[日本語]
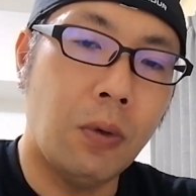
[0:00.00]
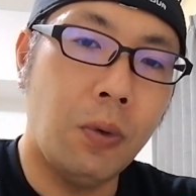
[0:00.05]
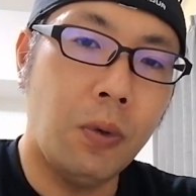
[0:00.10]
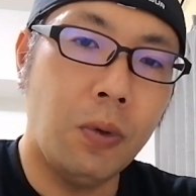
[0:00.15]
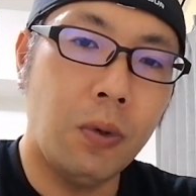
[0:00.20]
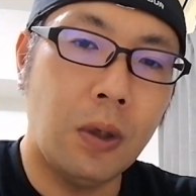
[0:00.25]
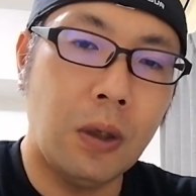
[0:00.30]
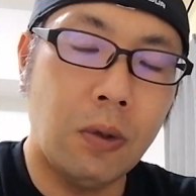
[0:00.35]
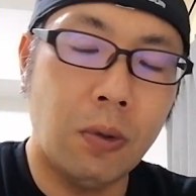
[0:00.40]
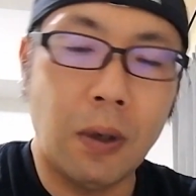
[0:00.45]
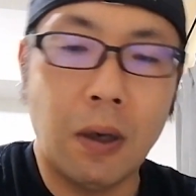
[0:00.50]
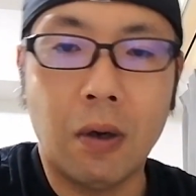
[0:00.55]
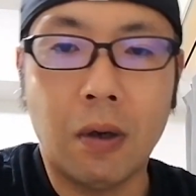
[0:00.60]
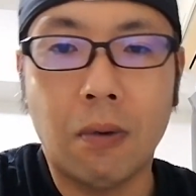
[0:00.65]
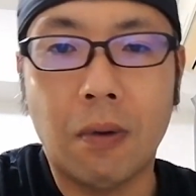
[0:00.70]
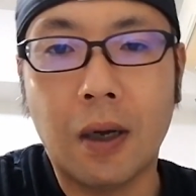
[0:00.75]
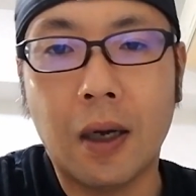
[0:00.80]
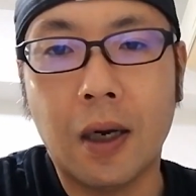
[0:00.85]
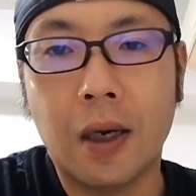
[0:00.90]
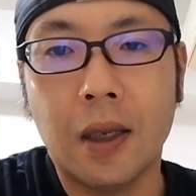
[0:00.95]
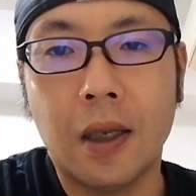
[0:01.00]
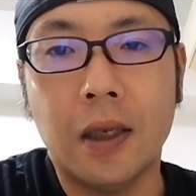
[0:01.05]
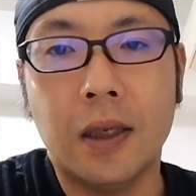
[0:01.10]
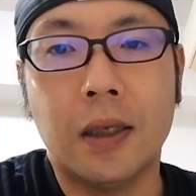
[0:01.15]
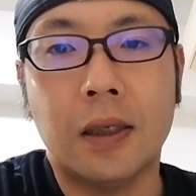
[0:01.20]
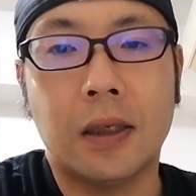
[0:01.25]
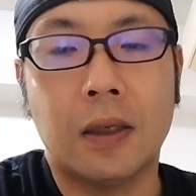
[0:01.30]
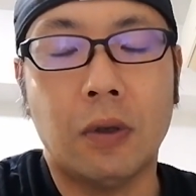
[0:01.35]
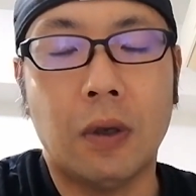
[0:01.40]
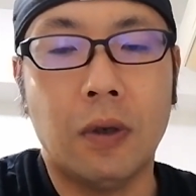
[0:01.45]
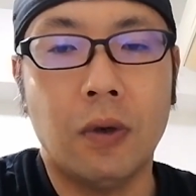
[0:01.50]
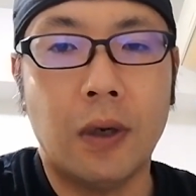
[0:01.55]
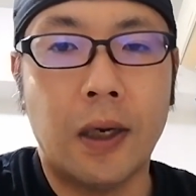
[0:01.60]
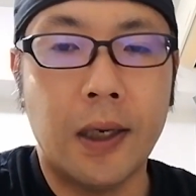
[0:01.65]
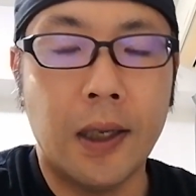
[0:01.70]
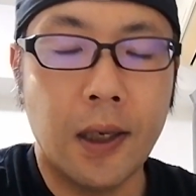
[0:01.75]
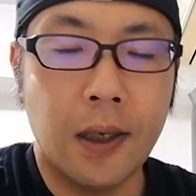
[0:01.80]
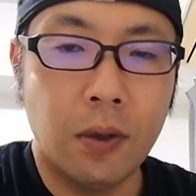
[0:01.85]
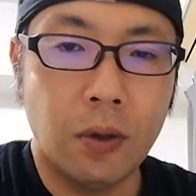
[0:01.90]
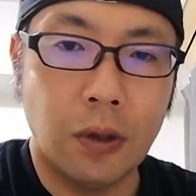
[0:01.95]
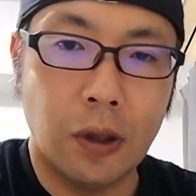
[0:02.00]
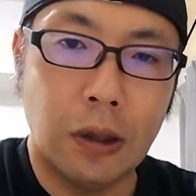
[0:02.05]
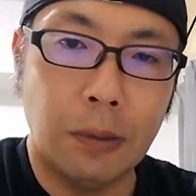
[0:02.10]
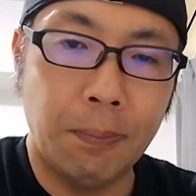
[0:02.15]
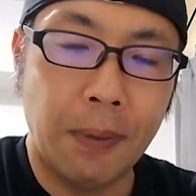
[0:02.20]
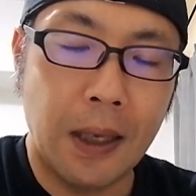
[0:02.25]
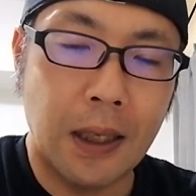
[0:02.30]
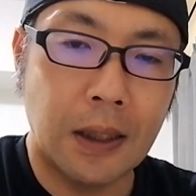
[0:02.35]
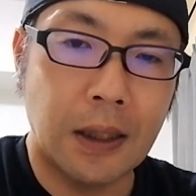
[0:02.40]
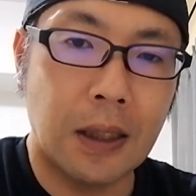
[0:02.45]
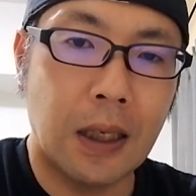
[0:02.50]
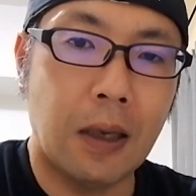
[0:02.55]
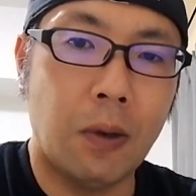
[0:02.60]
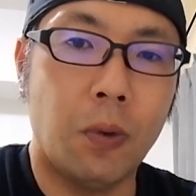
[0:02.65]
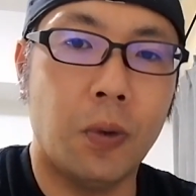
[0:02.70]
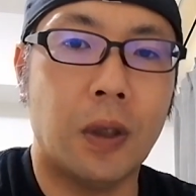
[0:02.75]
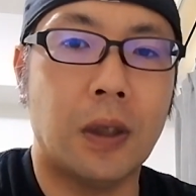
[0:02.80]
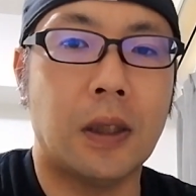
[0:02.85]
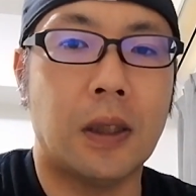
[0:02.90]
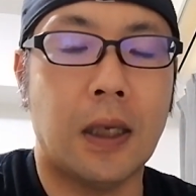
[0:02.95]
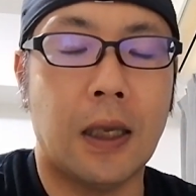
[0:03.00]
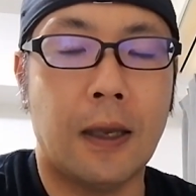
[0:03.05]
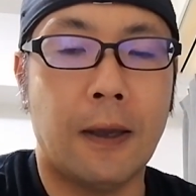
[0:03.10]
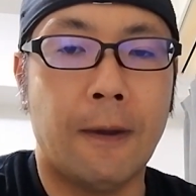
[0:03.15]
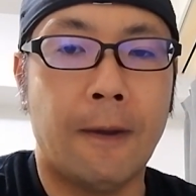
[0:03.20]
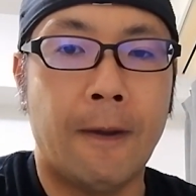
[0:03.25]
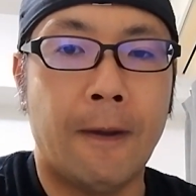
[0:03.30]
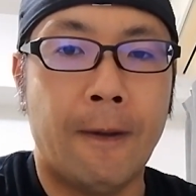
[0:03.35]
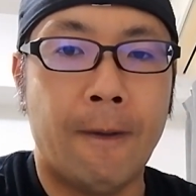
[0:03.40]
どういう意図なのかわからないんですけど、あのあれだけのスーパースターをですね、